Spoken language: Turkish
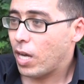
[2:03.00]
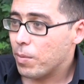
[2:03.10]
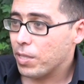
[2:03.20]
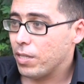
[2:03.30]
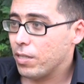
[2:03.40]

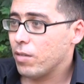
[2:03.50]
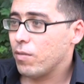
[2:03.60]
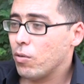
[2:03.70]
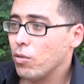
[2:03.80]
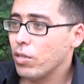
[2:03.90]
Kaybedenler
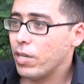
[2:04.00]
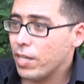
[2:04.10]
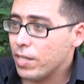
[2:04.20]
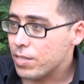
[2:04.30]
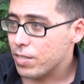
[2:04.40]
var. Onlara
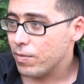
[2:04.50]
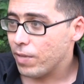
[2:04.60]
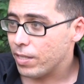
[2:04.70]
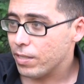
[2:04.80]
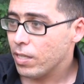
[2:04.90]
yenisini
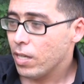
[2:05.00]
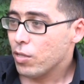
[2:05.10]
verin.